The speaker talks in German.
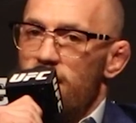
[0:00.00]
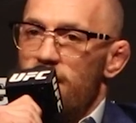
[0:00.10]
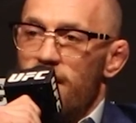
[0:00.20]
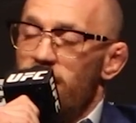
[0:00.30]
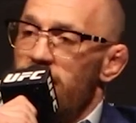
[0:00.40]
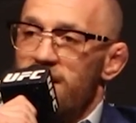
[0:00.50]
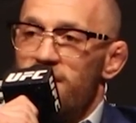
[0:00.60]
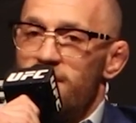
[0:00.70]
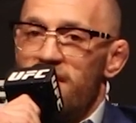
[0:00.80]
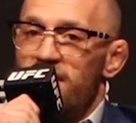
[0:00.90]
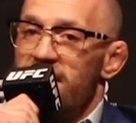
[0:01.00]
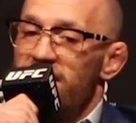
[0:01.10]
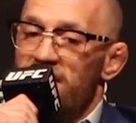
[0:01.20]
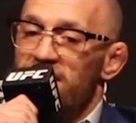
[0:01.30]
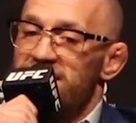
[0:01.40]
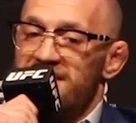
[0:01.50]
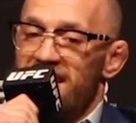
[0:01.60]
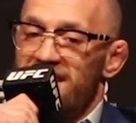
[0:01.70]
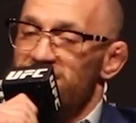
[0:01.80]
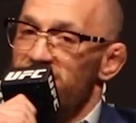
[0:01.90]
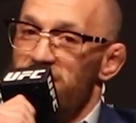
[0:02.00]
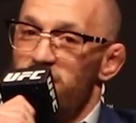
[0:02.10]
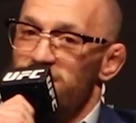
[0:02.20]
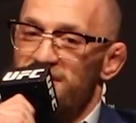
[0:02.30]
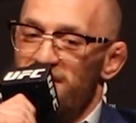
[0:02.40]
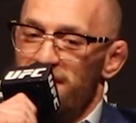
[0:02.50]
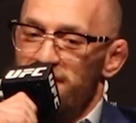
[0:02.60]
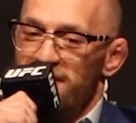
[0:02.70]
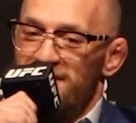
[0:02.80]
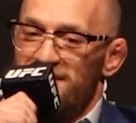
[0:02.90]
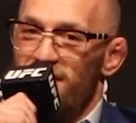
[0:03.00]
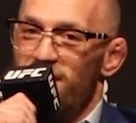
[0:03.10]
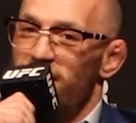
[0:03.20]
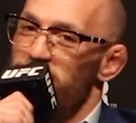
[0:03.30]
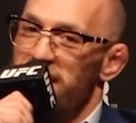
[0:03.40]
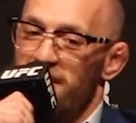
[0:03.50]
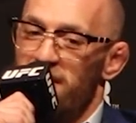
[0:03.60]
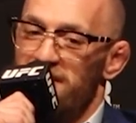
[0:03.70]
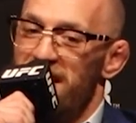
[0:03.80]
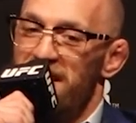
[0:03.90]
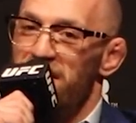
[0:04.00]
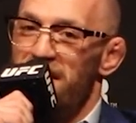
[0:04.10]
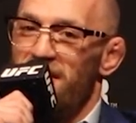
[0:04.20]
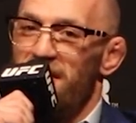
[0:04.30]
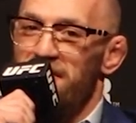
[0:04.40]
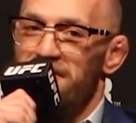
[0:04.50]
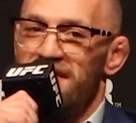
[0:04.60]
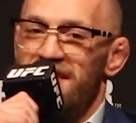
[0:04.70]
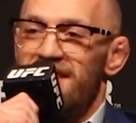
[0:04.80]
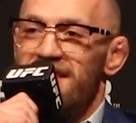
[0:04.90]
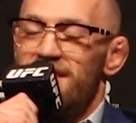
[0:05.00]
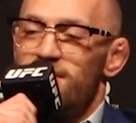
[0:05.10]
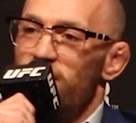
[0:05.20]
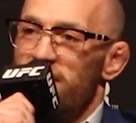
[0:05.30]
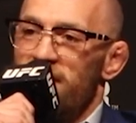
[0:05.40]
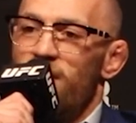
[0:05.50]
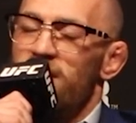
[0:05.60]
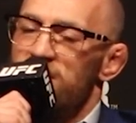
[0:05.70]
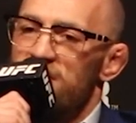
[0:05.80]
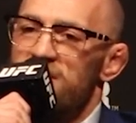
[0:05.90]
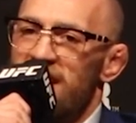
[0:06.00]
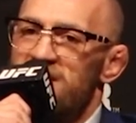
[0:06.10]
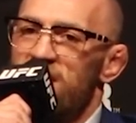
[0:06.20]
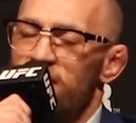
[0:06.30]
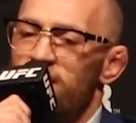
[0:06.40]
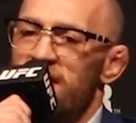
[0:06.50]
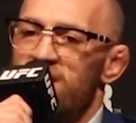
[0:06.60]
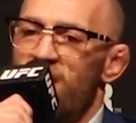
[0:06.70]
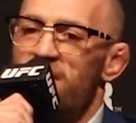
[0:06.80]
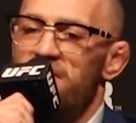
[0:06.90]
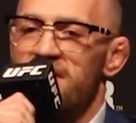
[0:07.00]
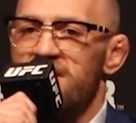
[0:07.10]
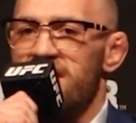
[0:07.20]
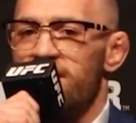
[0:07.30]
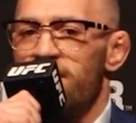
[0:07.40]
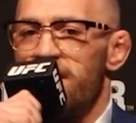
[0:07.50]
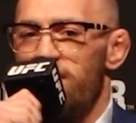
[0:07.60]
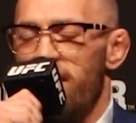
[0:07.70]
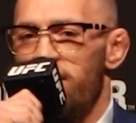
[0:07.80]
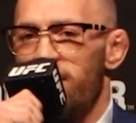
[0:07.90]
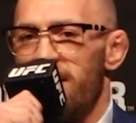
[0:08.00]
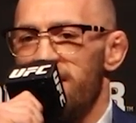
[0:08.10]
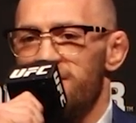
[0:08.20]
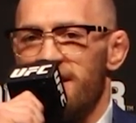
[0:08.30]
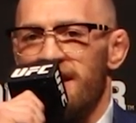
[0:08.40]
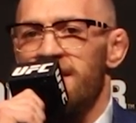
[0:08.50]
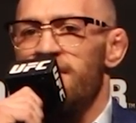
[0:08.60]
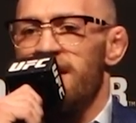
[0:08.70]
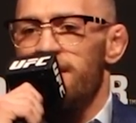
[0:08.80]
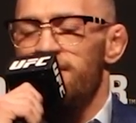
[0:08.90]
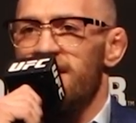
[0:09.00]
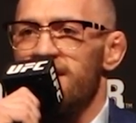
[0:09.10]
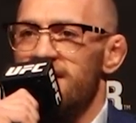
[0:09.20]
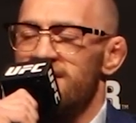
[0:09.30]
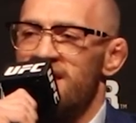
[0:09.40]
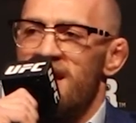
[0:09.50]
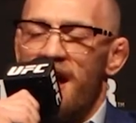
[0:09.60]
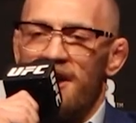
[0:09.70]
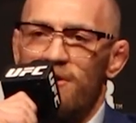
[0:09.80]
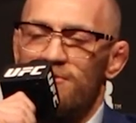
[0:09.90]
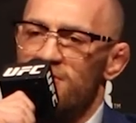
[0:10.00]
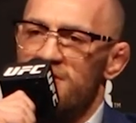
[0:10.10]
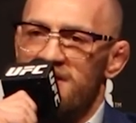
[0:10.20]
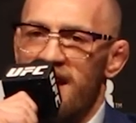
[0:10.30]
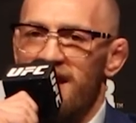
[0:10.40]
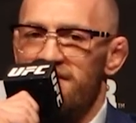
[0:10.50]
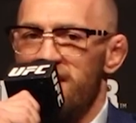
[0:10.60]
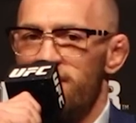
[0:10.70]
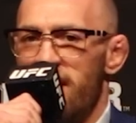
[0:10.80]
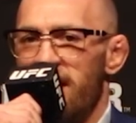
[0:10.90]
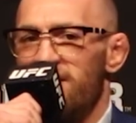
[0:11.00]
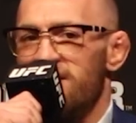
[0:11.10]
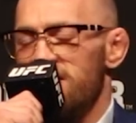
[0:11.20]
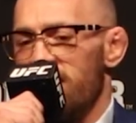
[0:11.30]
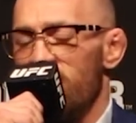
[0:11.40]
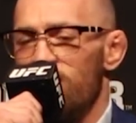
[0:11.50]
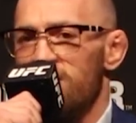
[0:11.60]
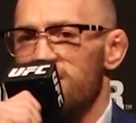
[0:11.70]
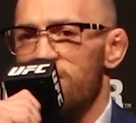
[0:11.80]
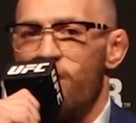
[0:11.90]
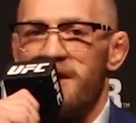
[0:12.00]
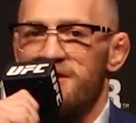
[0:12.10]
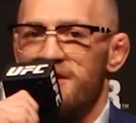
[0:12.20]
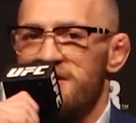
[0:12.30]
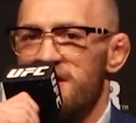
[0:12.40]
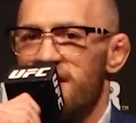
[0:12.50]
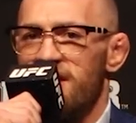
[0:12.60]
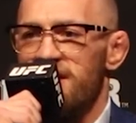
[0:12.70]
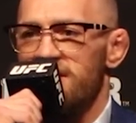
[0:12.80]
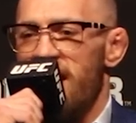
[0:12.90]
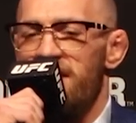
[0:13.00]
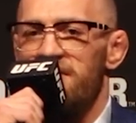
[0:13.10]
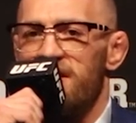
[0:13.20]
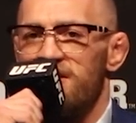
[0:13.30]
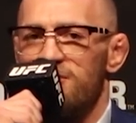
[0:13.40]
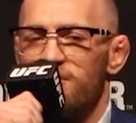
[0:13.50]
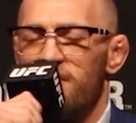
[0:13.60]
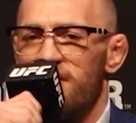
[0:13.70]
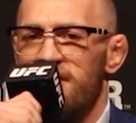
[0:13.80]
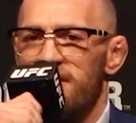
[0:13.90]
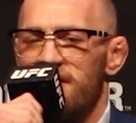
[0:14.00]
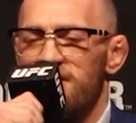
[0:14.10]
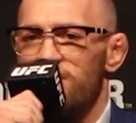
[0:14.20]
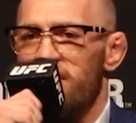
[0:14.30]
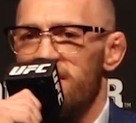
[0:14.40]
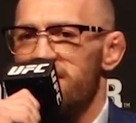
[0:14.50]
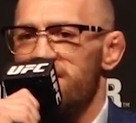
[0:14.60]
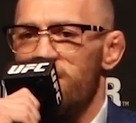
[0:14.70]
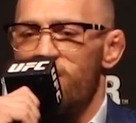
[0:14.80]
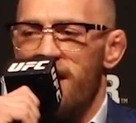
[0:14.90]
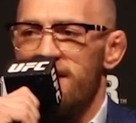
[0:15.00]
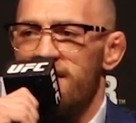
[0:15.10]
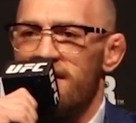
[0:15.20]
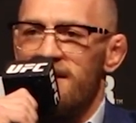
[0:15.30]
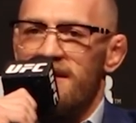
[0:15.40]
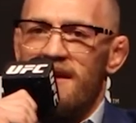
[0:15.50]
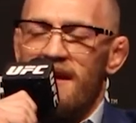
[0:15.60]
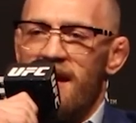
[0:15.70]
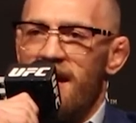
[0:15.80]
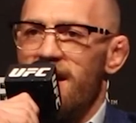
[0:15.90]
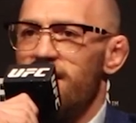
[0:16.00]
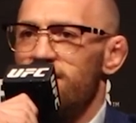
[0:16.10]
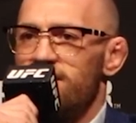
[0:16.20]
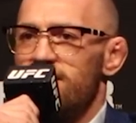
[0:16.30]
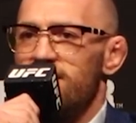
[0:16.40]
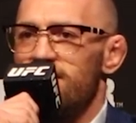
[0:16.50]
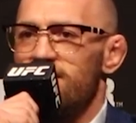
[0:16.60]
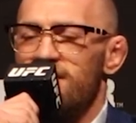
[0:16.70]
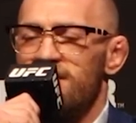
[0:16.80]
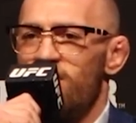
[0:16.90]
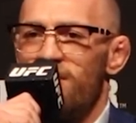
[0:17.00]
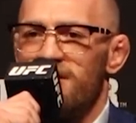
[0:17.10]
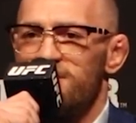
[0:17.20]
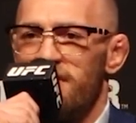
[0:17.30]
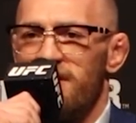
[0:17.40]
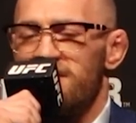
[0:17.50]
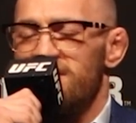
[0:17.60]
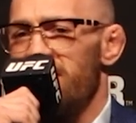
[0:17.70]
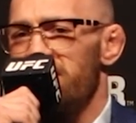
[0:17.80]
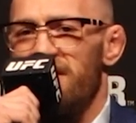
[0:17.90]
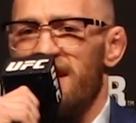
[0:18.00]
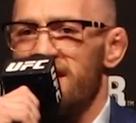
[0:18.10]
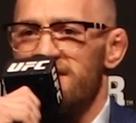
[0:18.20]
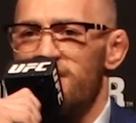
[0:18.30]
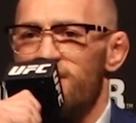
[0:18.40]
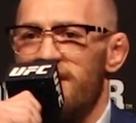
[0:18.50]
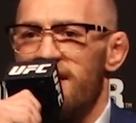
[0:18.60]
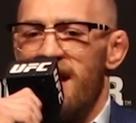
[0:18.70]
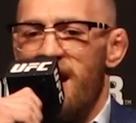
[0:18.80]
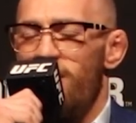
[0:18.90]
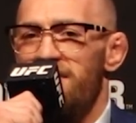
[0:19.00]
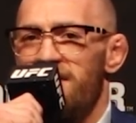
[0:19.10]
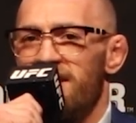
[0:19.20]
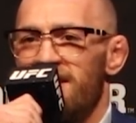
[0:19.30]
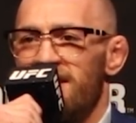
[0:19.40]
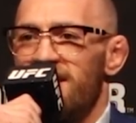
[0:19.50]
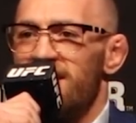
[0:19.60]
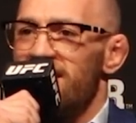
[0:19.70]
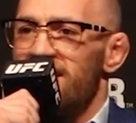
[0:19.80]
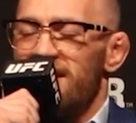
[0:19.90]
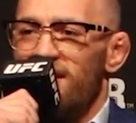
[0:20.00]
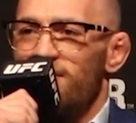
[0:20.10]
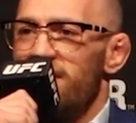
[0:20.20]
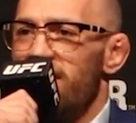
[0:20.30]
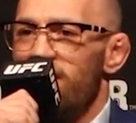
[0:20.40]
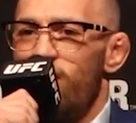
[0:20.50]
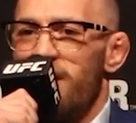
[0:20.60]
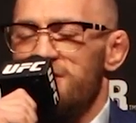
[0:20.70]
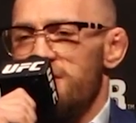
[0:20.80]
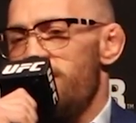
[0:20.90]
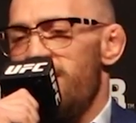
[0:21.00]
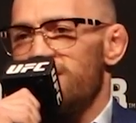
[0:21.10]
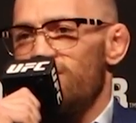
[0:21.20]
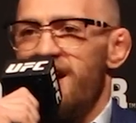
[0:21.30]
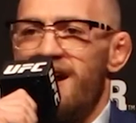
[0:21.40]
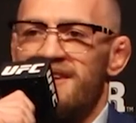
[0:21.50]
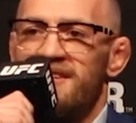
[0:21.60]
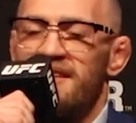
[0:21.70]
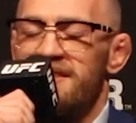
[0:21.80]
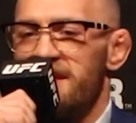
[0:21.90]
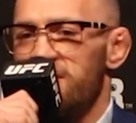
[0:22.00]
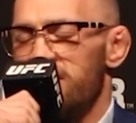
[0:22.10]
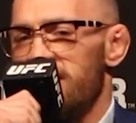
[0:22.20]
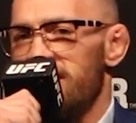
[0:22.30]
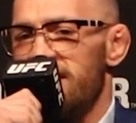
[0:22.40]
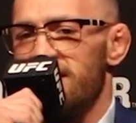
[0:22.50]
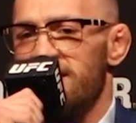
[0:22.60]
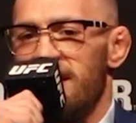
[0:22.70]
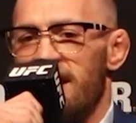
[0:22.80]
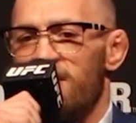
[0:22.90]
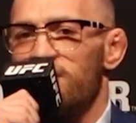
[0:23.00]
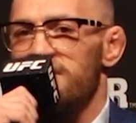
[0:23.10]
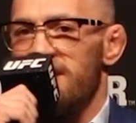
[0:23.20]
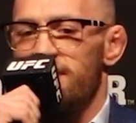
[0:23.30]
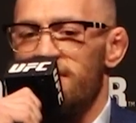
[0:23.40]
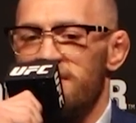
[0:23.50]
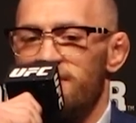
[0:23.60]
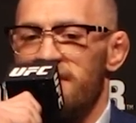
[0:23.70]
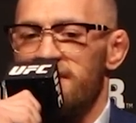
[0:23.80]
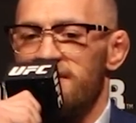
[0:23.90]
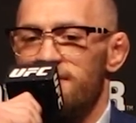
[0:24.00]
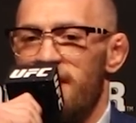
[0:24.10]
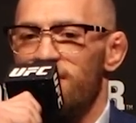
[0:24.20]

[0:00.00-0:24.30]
gesehen und man fragt sich eigentlich, ob Paulo Costa überhaupt ein ernstzunehmender Gegner war. Das heißt, auf der einen Seite muss ich wirklich sagen, Poirier sah nicht gut aus. Poirier wirkte nervös, angespannt, ein bisschen versteift. McGregor auf der anderen Seite locker, wie man ihn kennt. McGregor auch nicht so angespannt wie bei der Khabib-Pressekonferenz. Das sind nochmal zwei Welten. Man müsste sich wirklich mal den Vergleich anschauen zwischen dem